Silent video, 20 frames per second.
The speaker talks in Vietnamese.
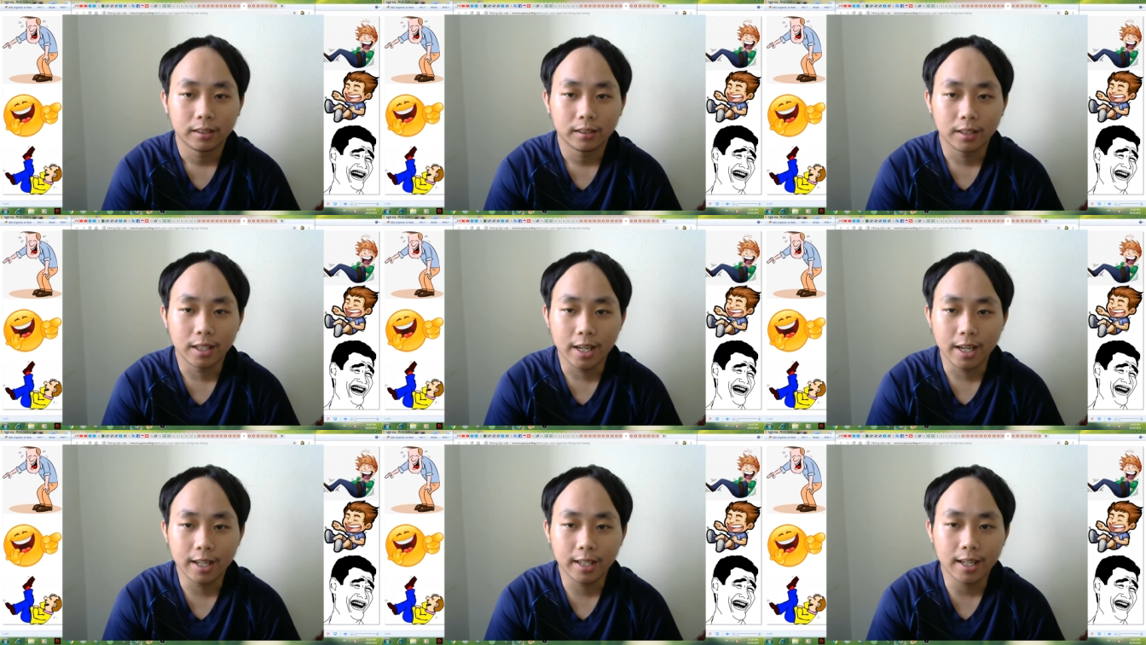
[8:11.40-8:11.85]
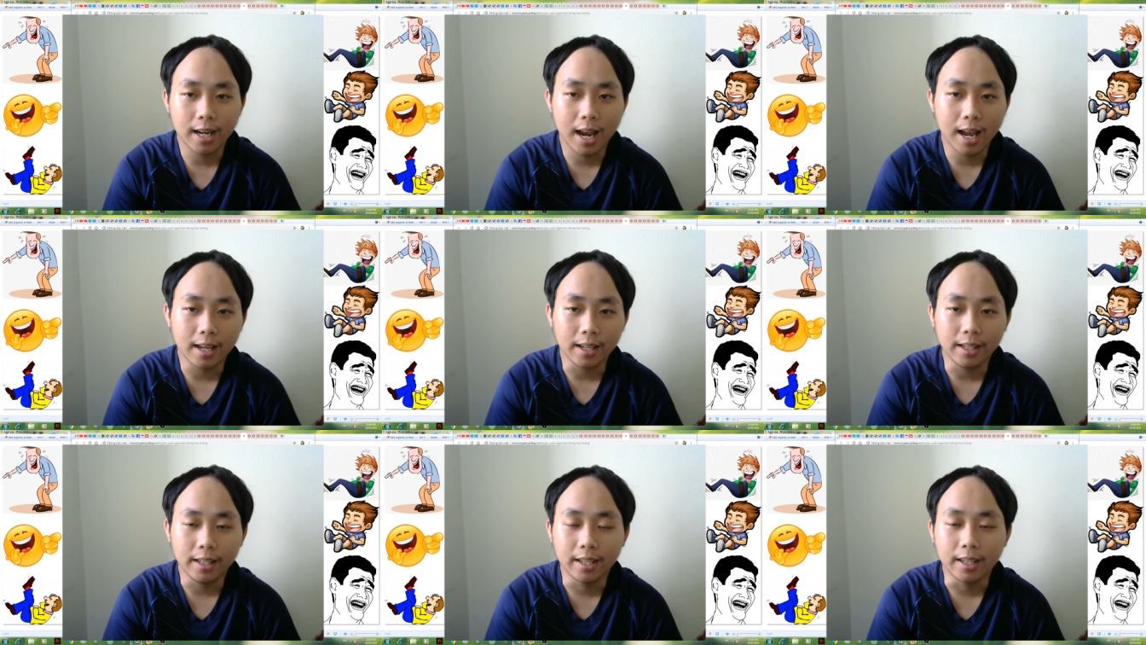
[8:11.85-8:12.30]
đi
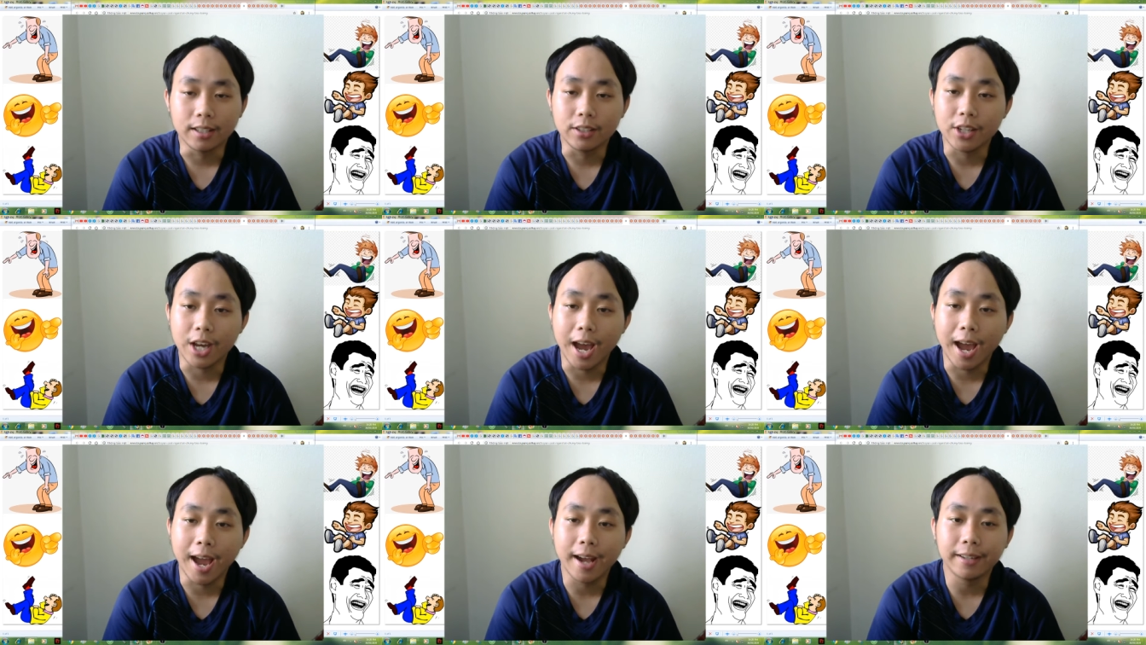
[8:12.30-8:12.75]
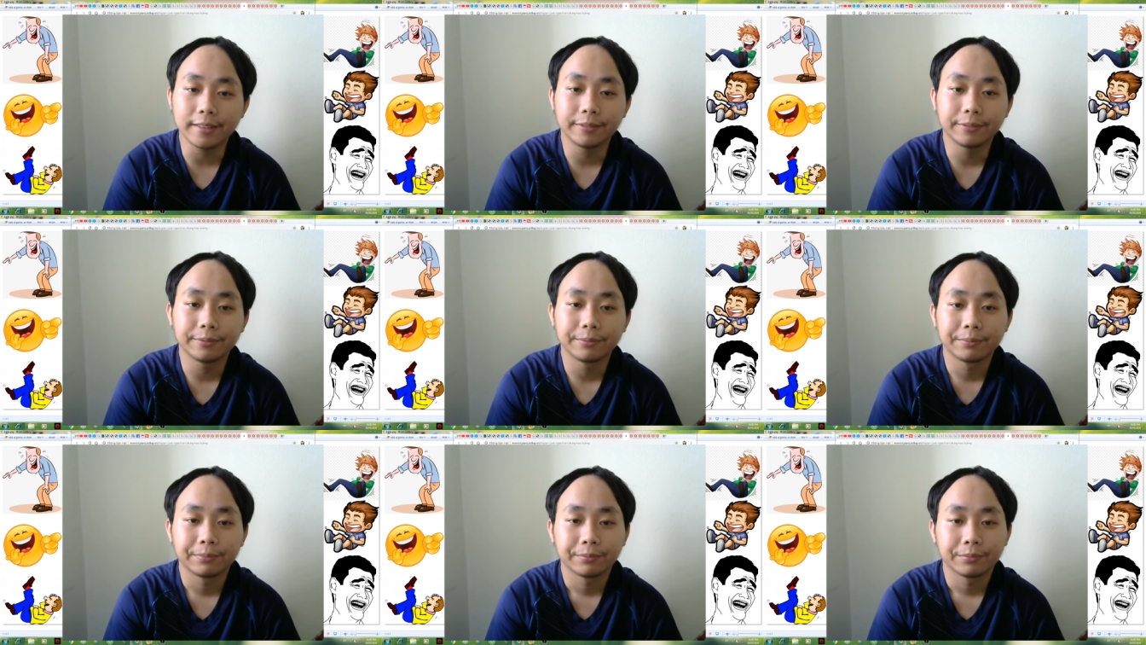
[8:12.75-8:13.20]
ra nghĩa trang
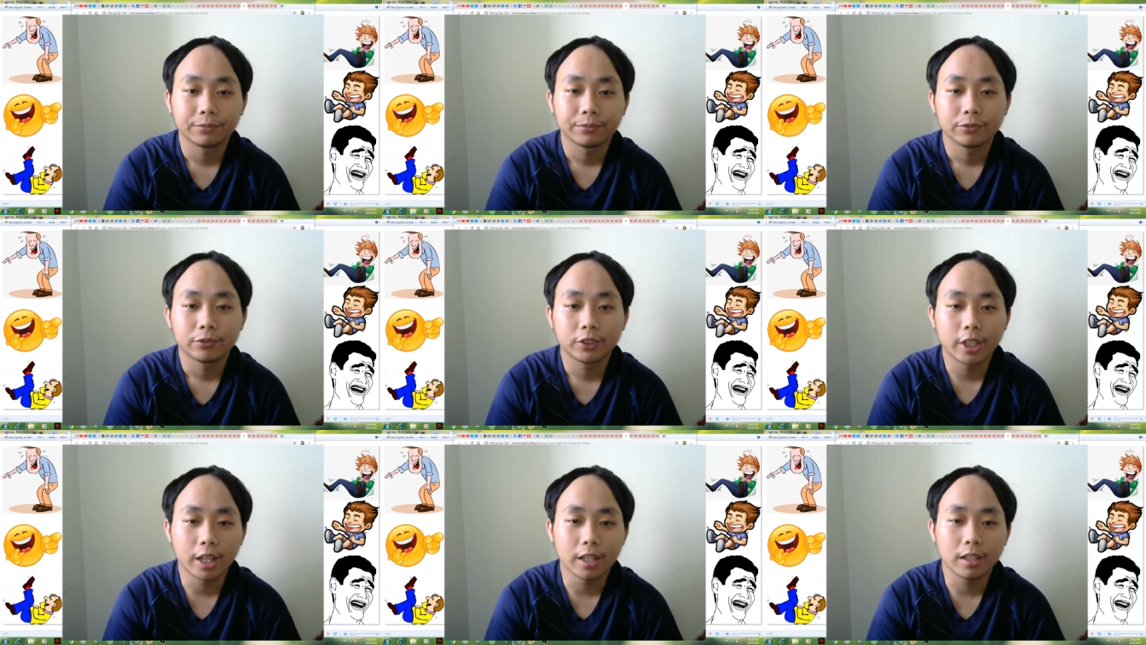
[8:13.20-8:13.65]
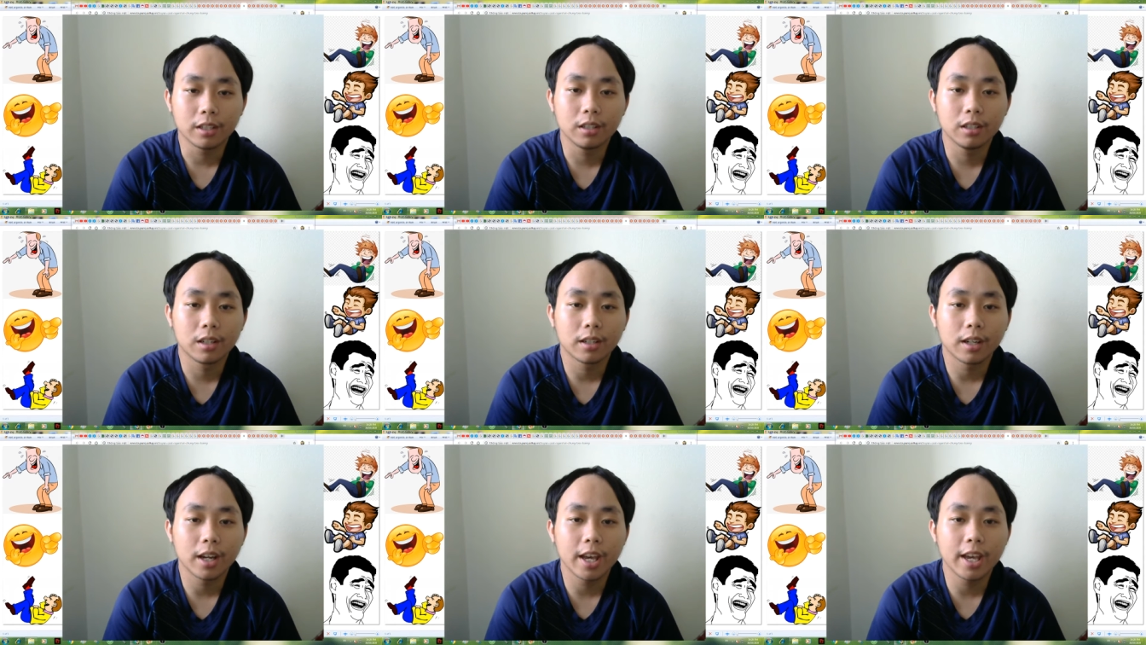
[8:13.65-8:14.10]
trên
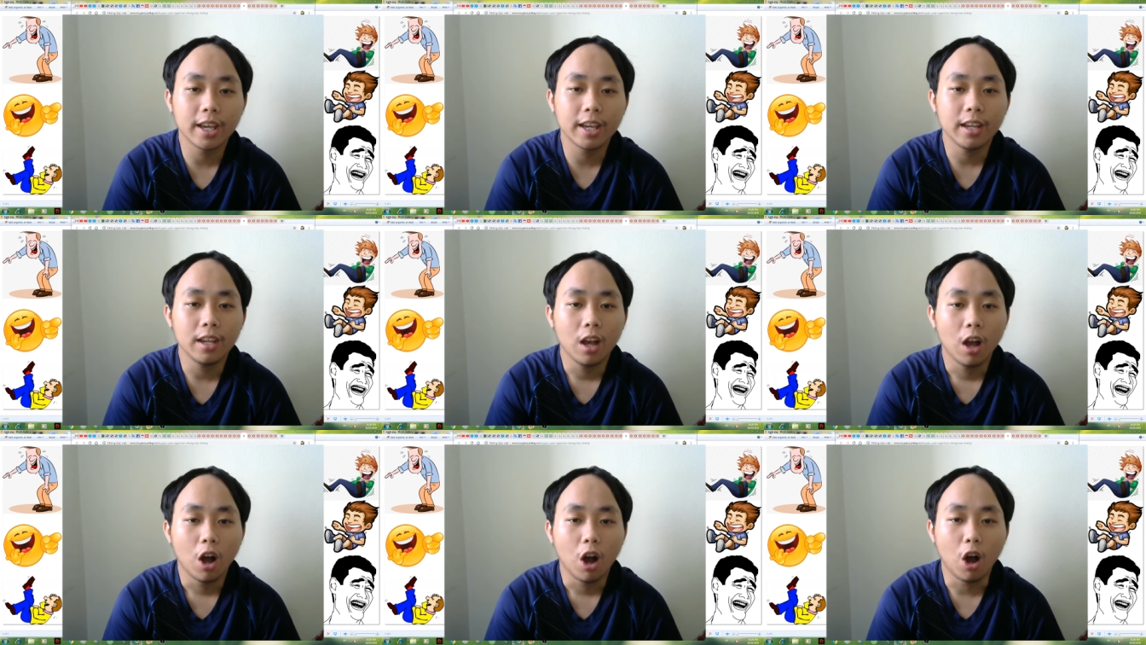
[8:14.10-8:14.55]
đường đi